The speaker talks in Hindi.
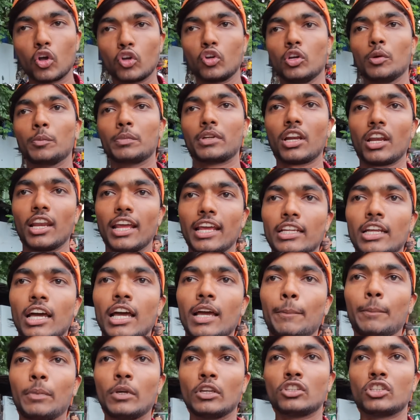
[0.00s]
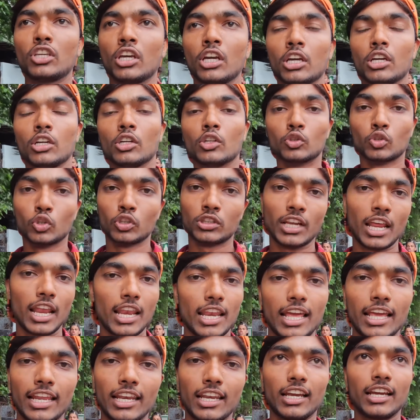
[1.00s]
किलोमीटर लाइन है पीछे इतना
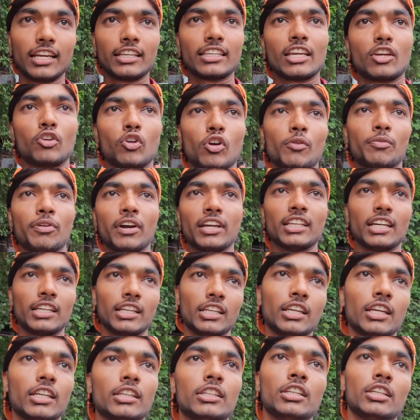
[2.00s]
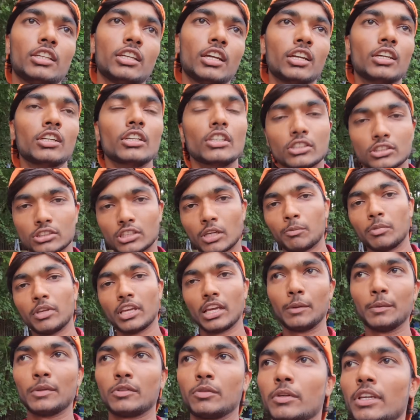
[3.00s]
लाइन लाइन की कोई फायदा नहीं है ठीक है जब भी
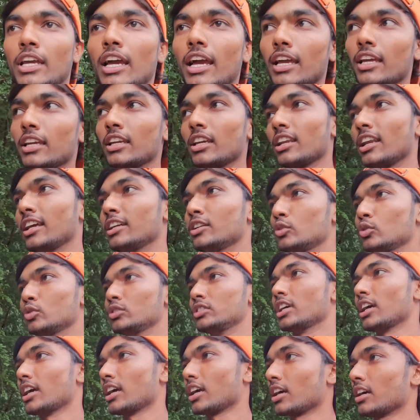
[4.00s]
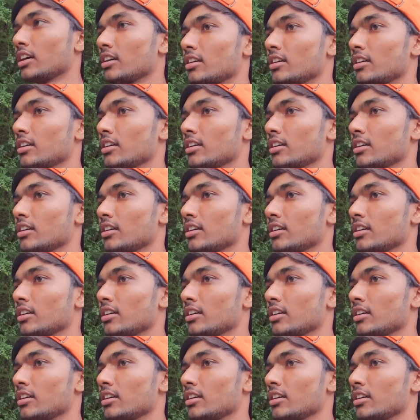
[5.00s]
एलविस भैया आएंगे लाइन टूट जाए